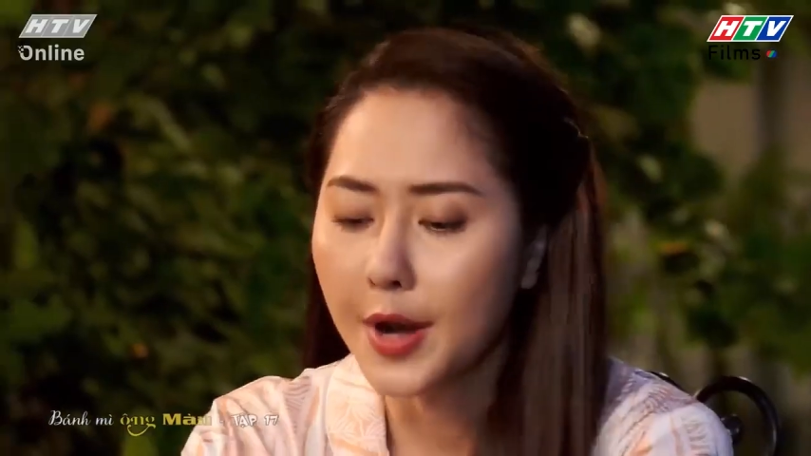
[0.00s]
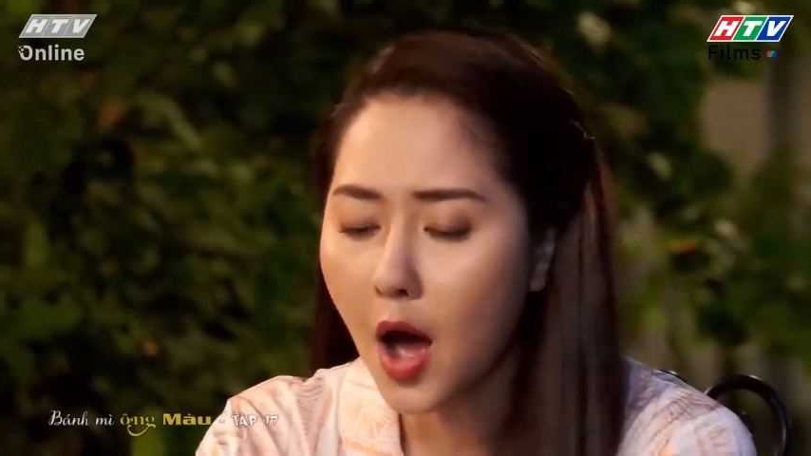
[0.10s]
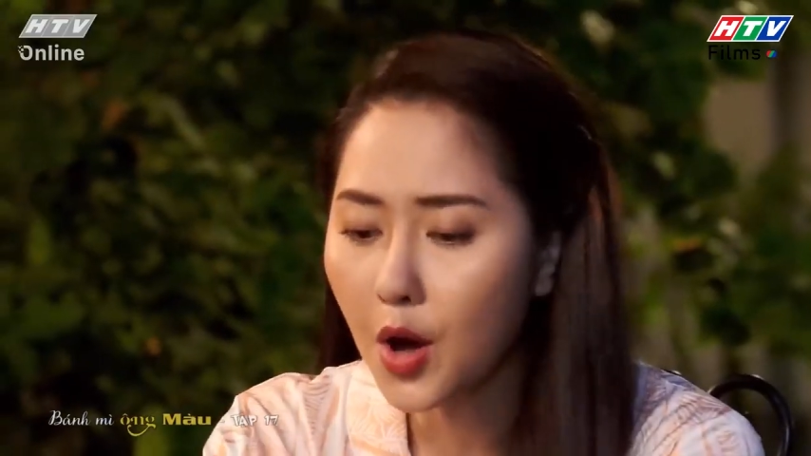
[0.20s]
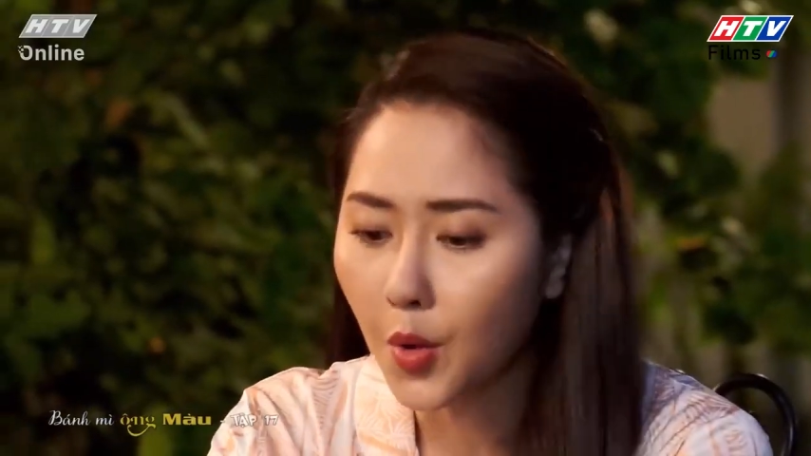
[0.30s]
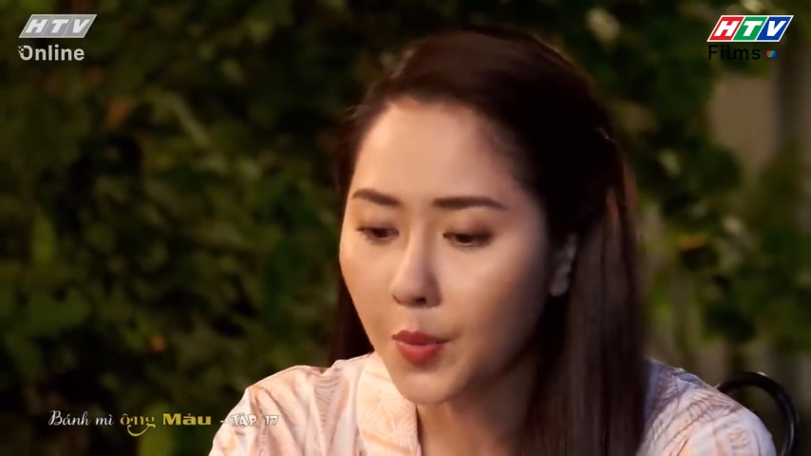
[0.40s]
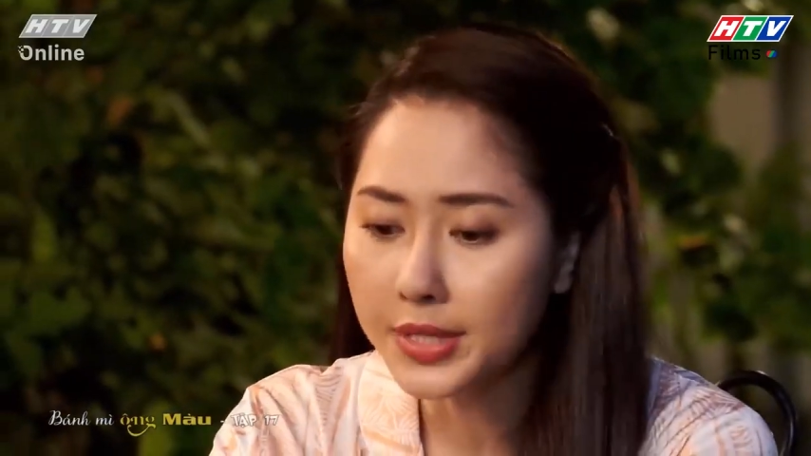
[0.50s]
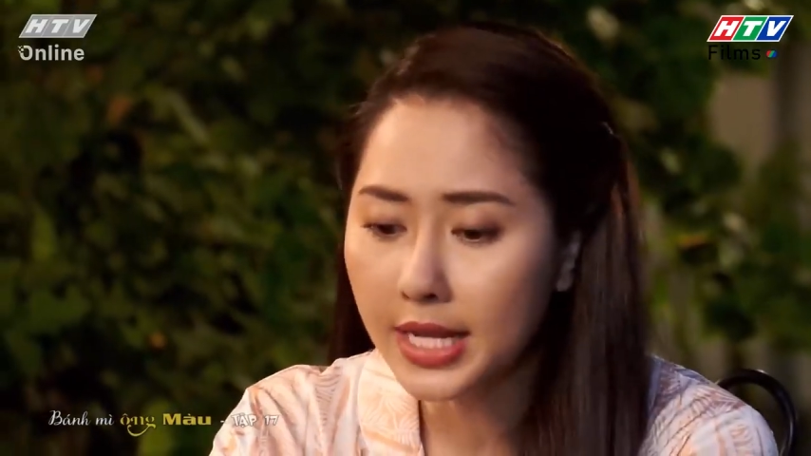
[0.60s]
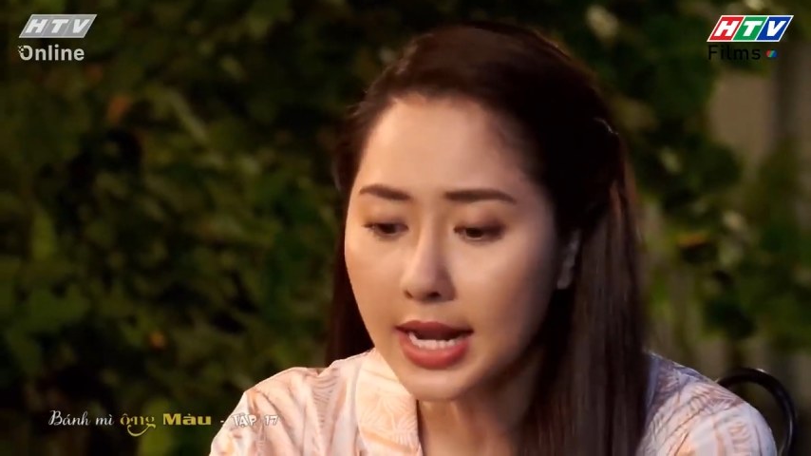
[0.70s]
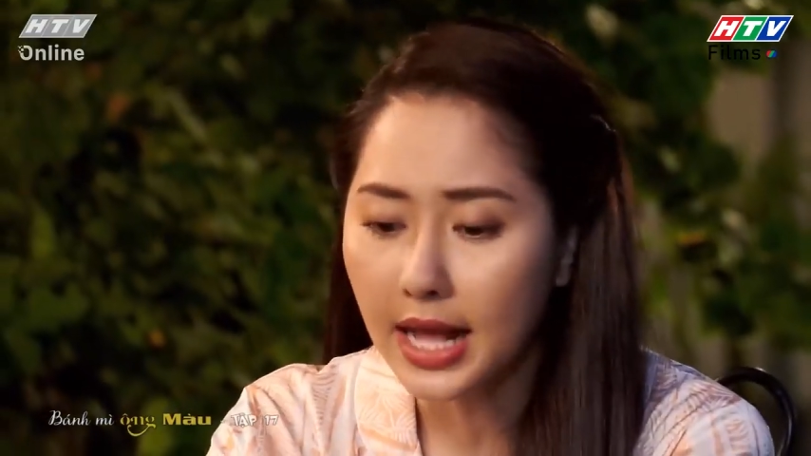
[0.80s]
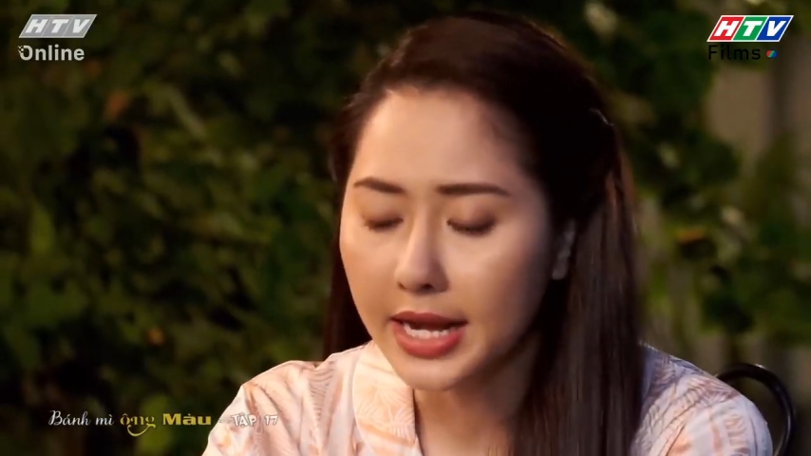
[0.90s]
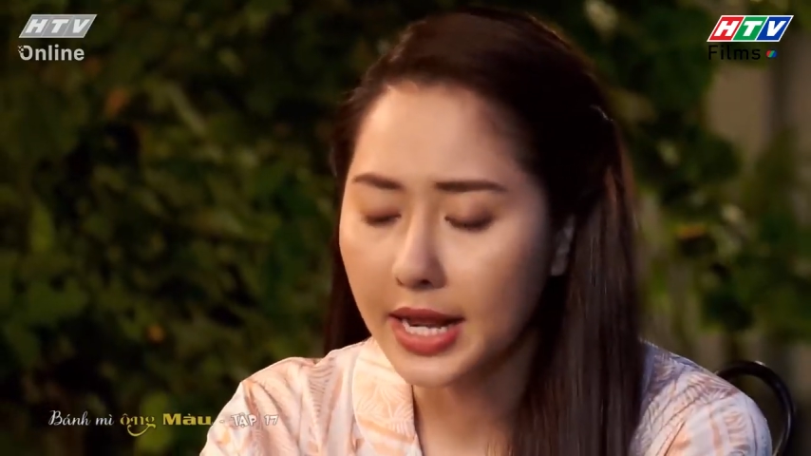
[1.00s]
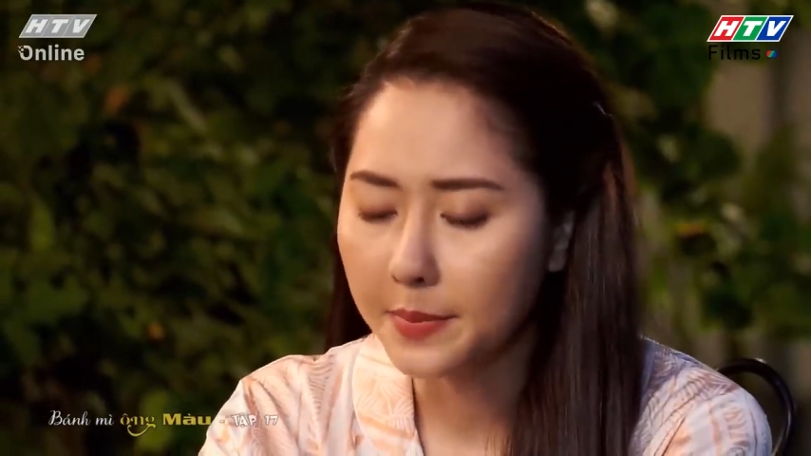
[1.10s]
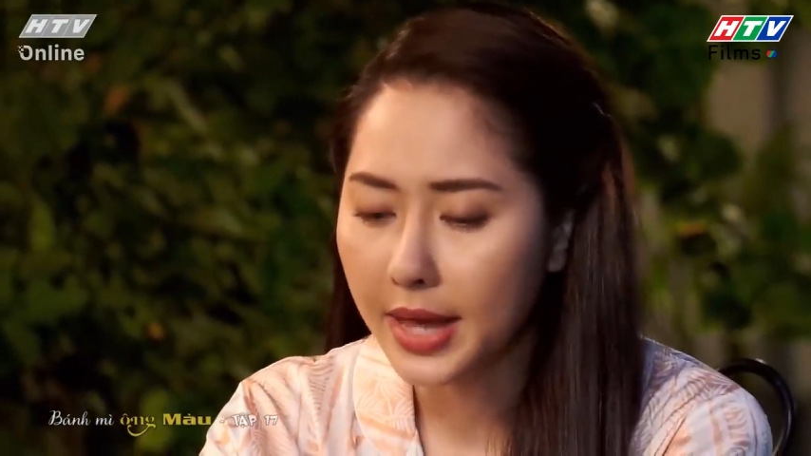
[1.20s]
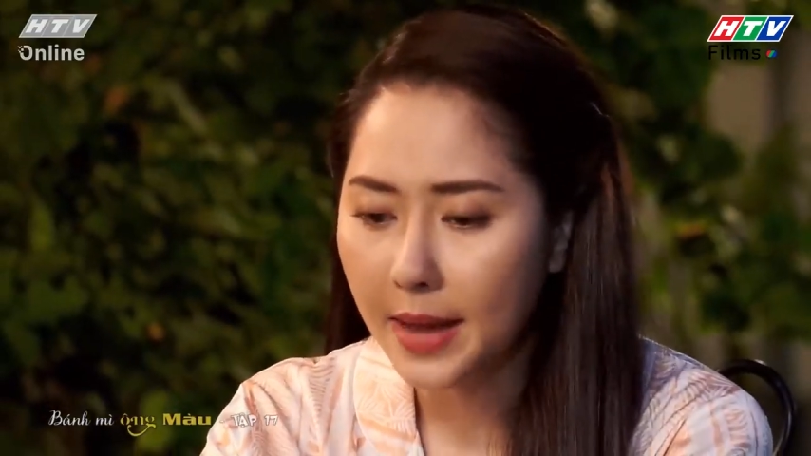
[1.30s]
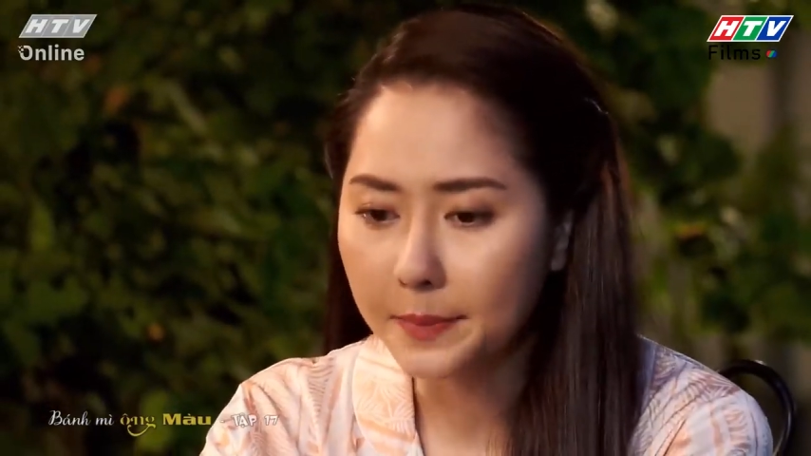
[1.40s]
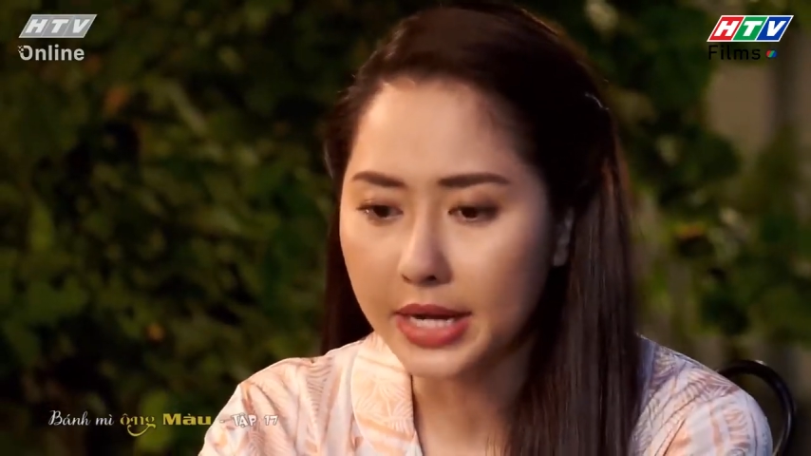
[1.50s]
đó cũng chính là cái điểm khác